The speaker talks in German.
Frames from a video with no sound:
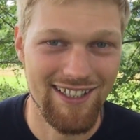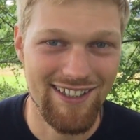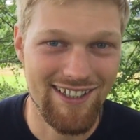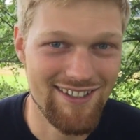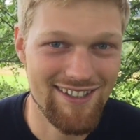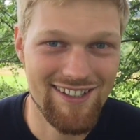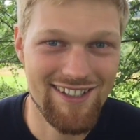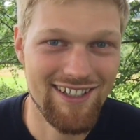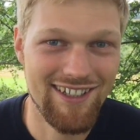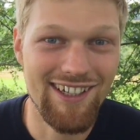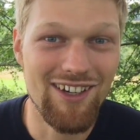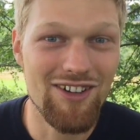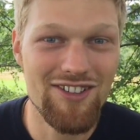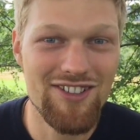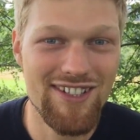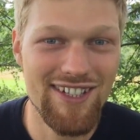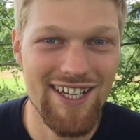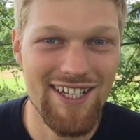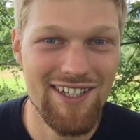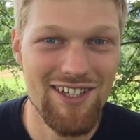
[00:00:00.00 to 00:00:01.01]
Das ist genau
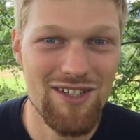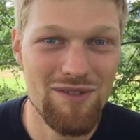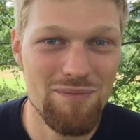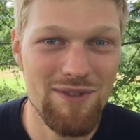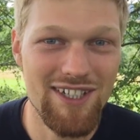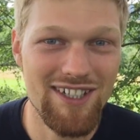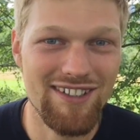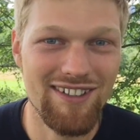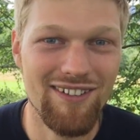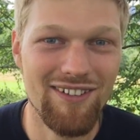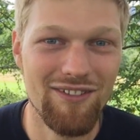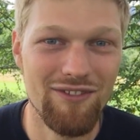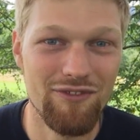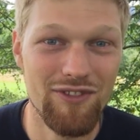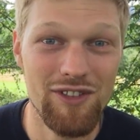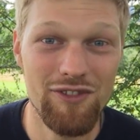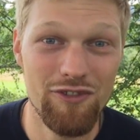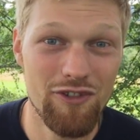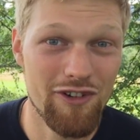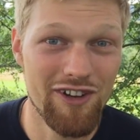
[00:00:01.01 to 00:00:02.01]
das gleiche Spiel
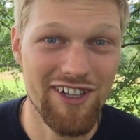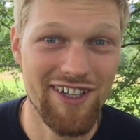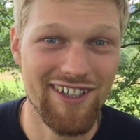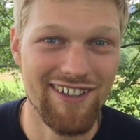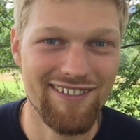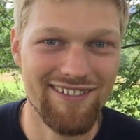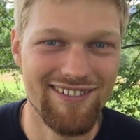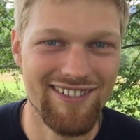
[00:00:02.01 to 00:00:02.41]
wie vorher.